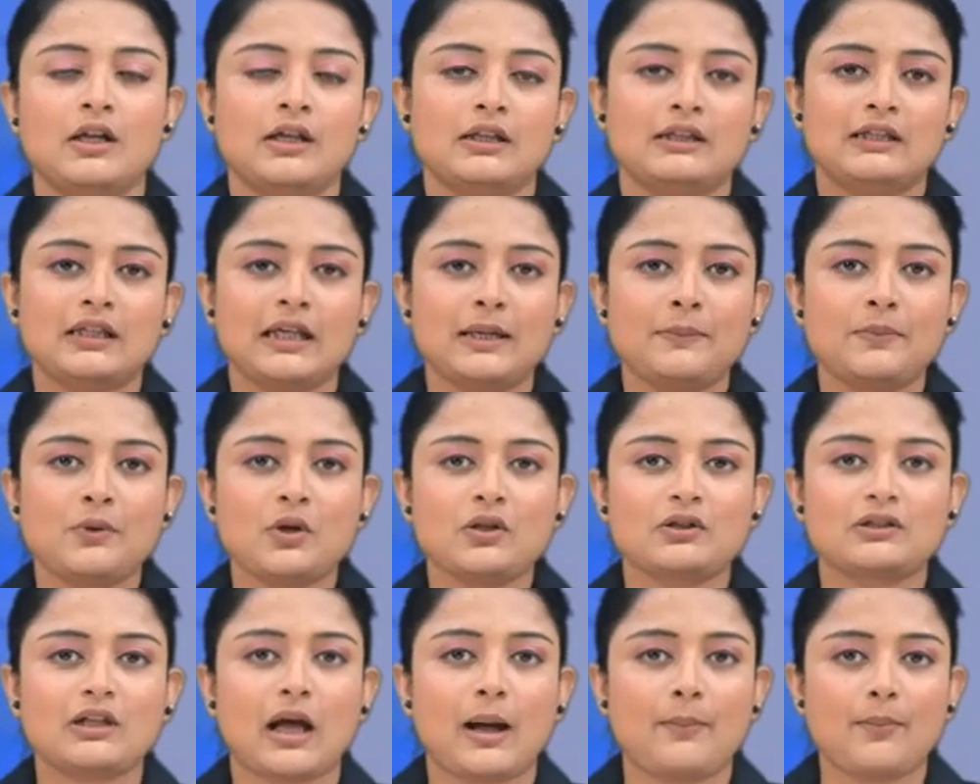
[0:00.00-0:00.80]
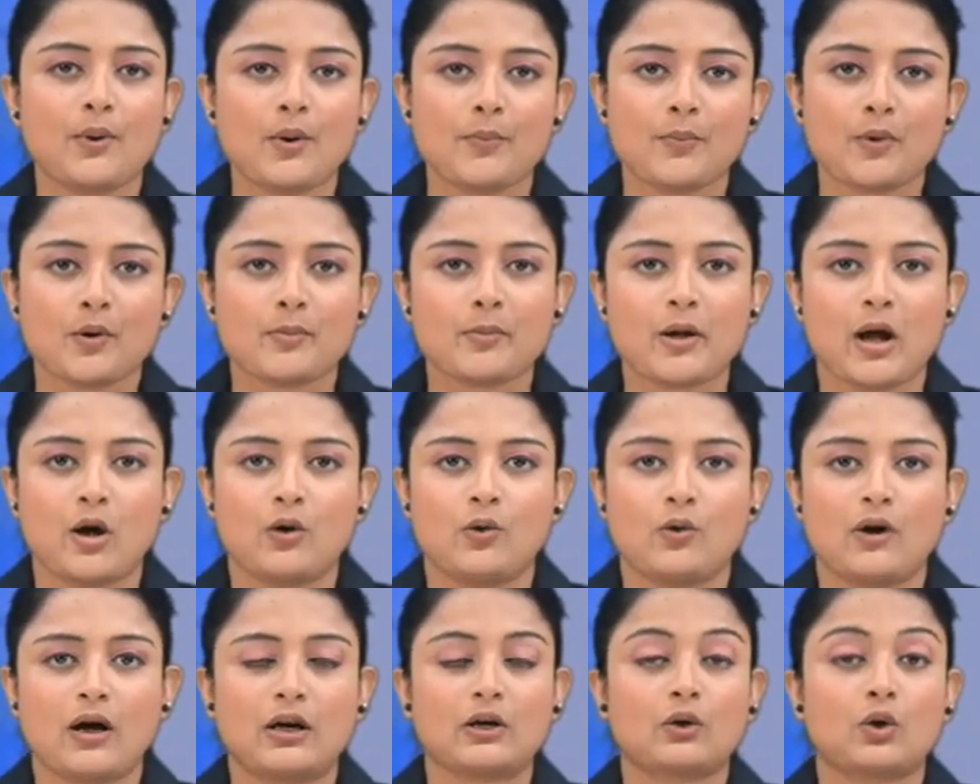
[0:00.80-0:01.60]
তীব্র
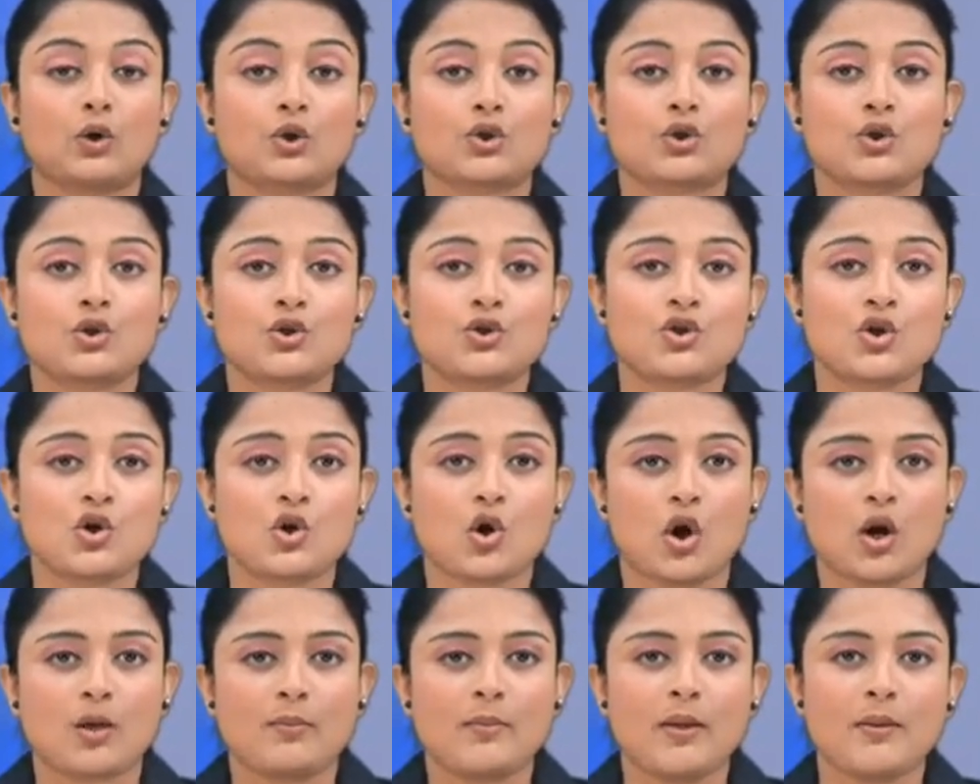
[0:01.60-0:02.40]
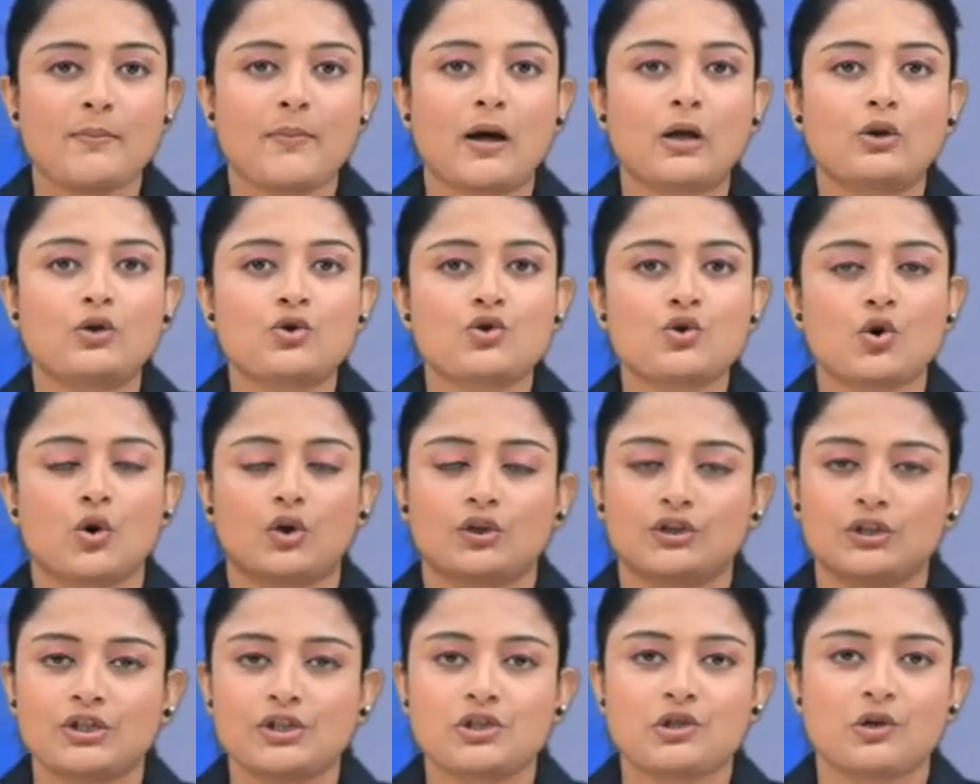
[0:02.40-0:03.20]
তাপপ্রবাহ আর অসহ্য গরমে মানুষ
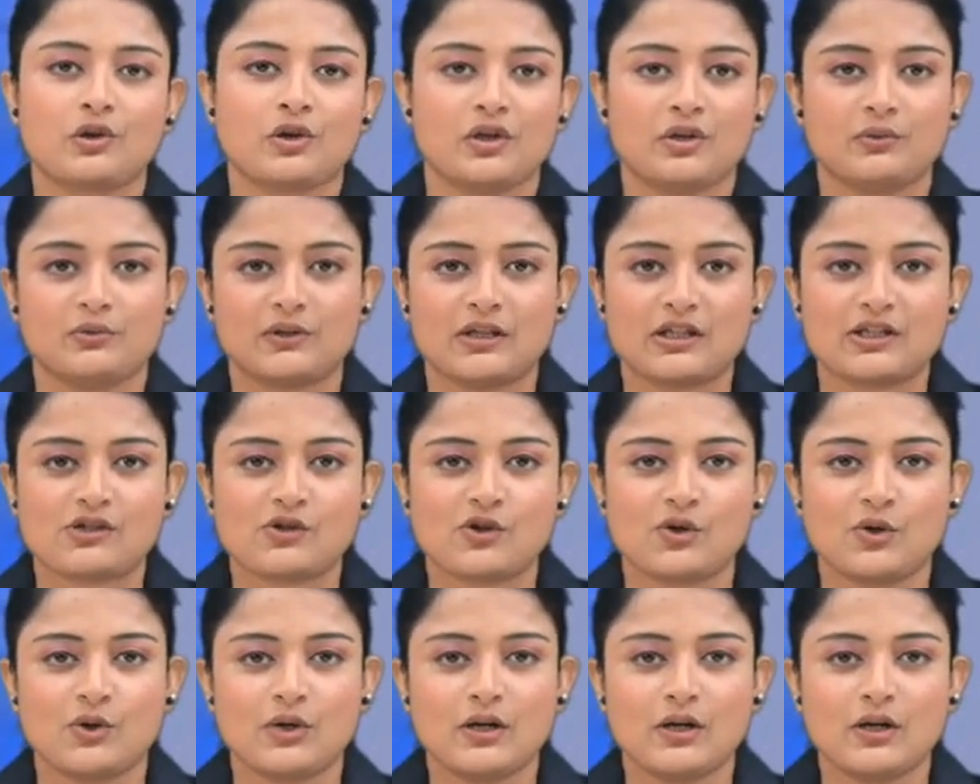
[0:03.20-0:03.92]
অতিষ্ঠ হয়ে উঠেছিল